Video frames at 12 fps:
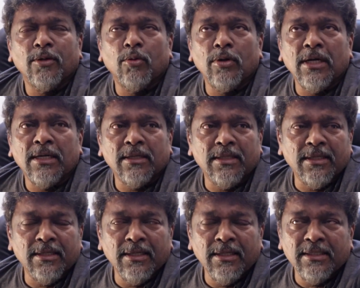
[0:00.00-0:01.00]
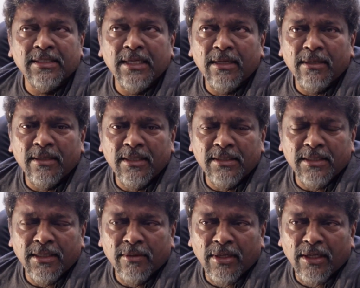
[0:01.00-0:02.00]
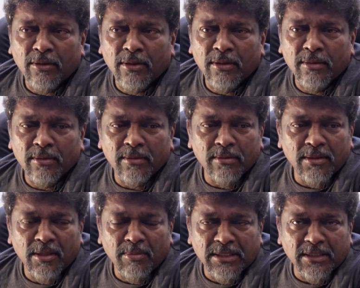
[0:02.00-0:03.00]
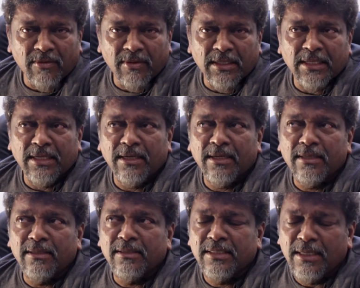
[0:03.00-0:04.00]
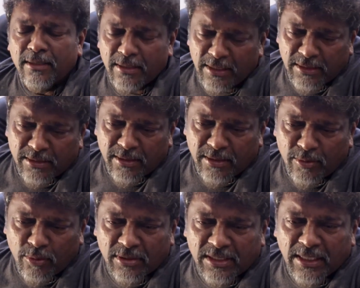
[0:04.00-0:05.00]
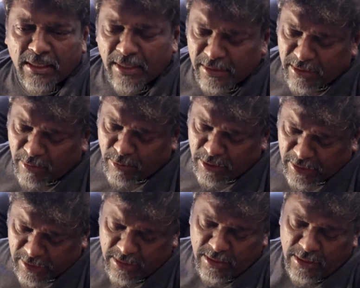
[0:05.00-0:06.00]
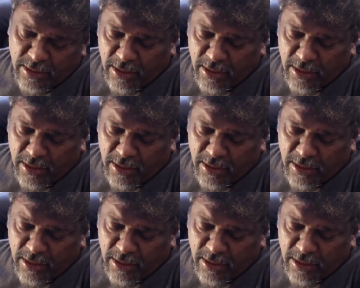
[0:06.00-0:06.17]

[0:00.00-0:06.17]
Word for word: அதை கொண்டாடுறதுக்கு இந்த சிங்கிள் ரிலீஸுக்கு இது வரைக்கும் ரஹ்மான் சார் வந்ததே கிடையாது சிங்கிள் ரிலீஸுன்றது ஒரு சிங்கிள் டீ சாப்பிட்டுக்கிட்டு